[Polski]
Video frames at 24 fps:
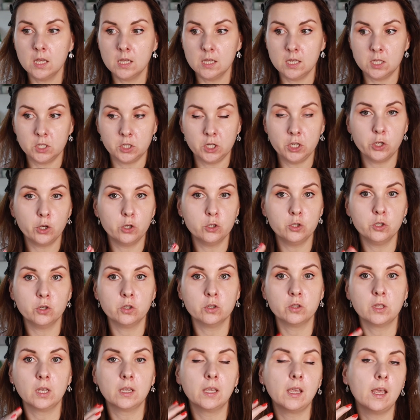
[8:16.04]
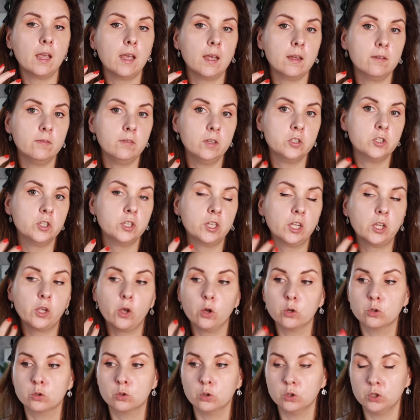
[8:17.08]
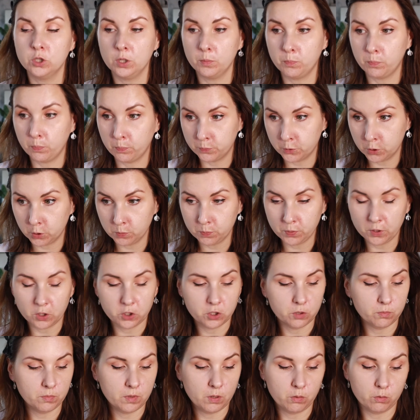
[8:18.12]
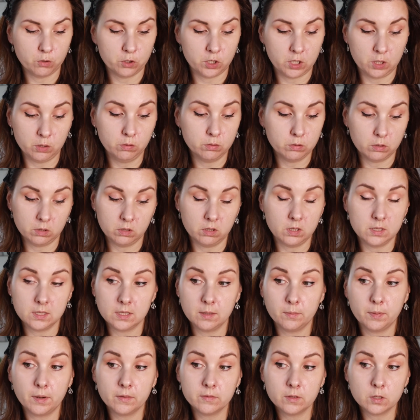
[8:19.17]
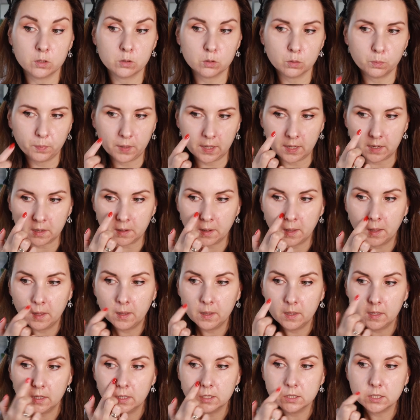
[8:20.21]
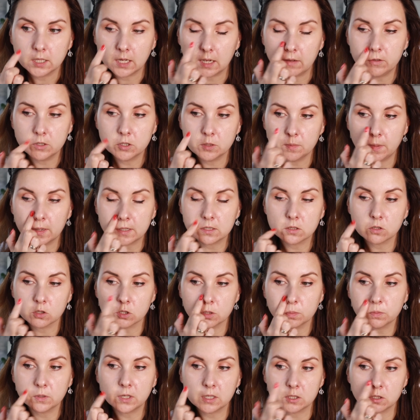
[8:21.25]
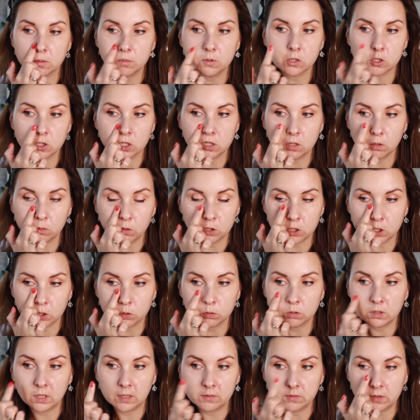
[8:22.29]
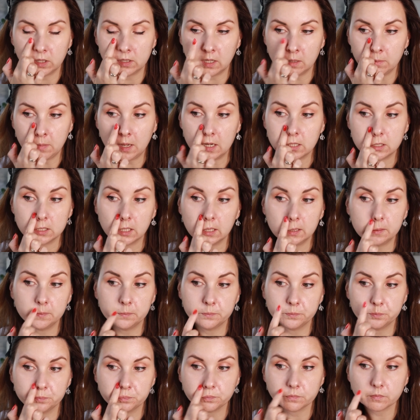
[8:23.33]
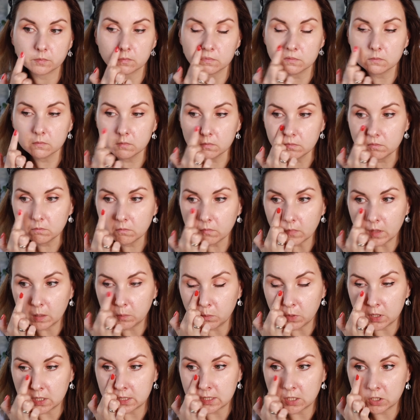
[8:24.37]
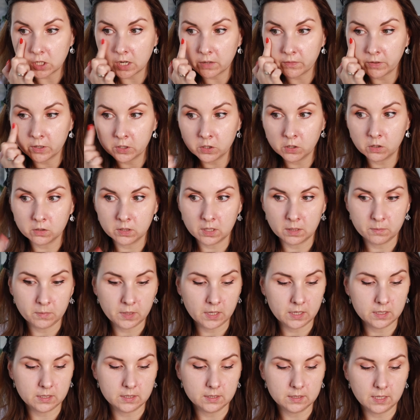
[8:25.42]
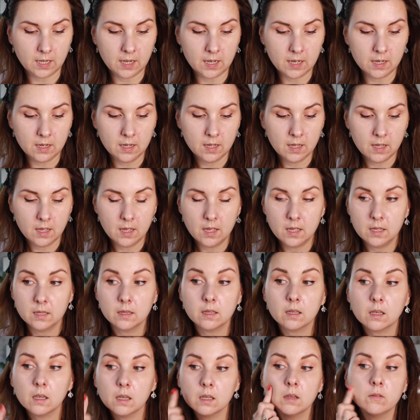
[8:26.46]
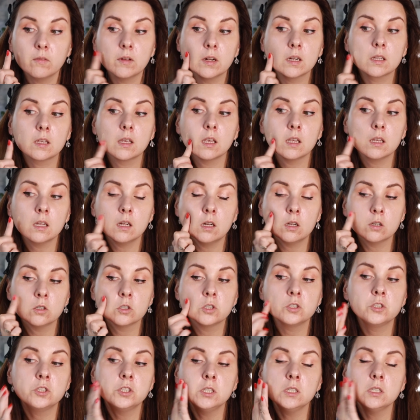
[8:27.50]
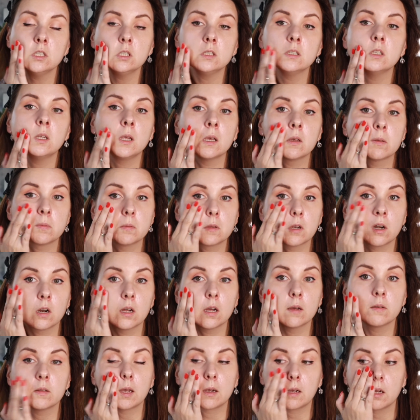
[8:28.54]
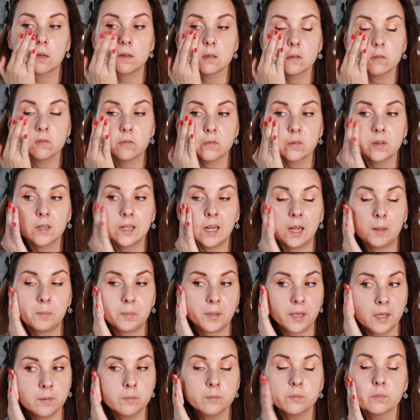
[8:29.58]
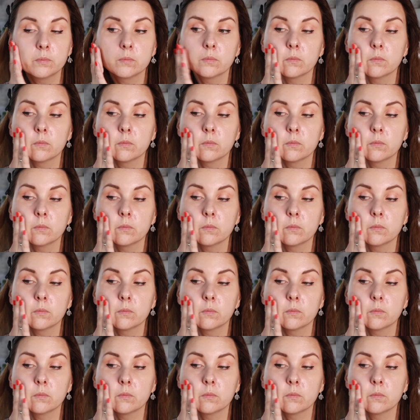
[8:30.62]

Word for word: Jeżeli chodzi o takie, wiecie, takie odczucie przy pierwszym nałożeniu, no to jest naprawdę super. Ciekawe, czy bardzo szybko sobie jeszcze dołożę tutaj w te najbardziej moje zaczerwienione miejsca, takie niewielkie ilości i je trochę tak wklepię.